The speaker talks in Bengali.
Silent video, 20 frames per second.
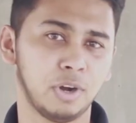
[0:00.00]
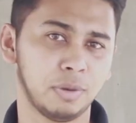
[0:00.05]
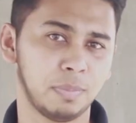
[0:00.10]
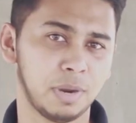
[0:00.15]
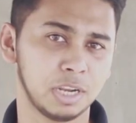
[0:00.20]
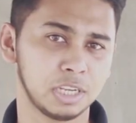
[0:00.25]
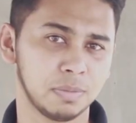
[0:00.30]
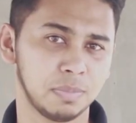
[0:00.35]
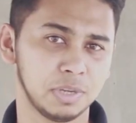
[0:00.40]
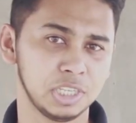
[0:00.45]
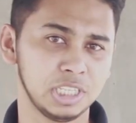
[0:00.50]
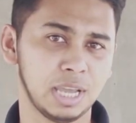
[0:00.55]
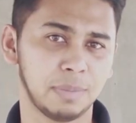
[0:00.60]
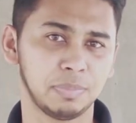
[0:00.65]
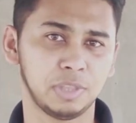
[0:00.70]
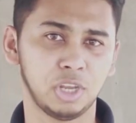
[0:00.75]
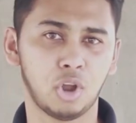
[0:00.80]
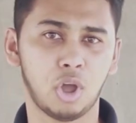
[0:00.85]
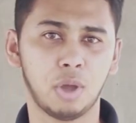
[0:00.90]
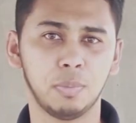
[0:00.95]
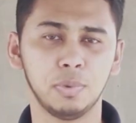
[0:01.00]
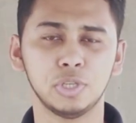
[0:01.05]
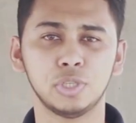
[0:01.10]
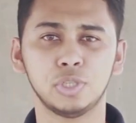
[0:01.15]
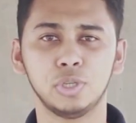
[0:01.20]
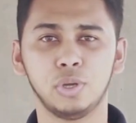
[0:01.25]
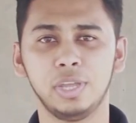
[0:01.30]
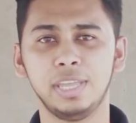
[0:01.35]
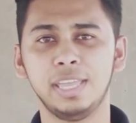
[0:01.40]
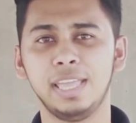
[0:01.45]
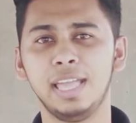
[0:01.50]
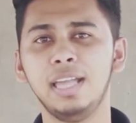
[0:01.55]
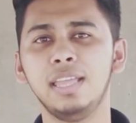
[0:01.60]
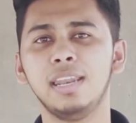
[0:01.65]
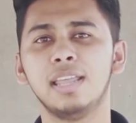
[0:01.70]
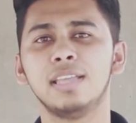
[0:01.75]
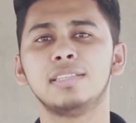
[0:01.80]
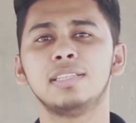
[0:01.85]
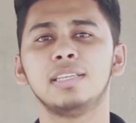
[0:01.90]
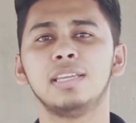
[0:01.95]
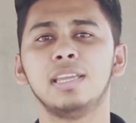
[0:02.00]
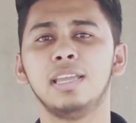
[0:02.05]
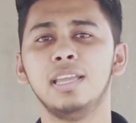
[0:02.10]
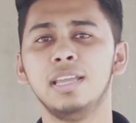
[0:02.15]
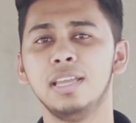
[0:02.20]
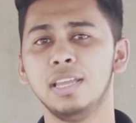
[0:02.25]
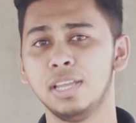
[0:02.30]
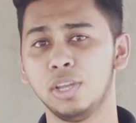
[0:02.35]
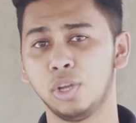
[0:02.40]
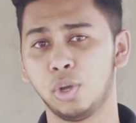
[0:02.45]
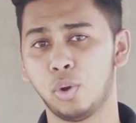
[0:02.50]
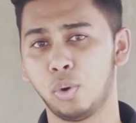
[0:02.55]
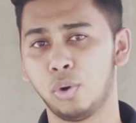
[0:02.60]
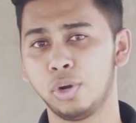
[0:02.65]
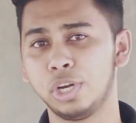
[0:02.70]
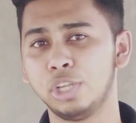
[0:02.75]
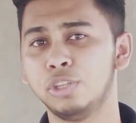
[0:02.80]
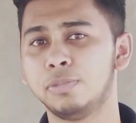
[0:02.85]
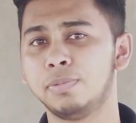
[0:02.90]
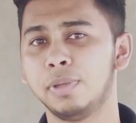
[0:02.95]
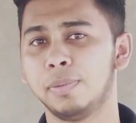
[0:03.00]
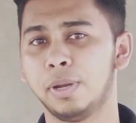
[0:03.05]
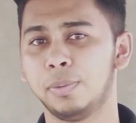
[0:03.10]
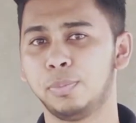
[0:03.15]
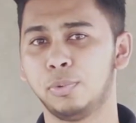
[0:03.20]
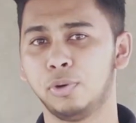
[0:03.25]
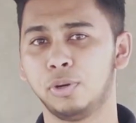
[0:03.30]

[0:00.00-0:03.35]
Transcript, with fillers: পড়ার পাশাপাশি আপনারা অবশ্যই ইংরেজি কোনো নিউজ পেপার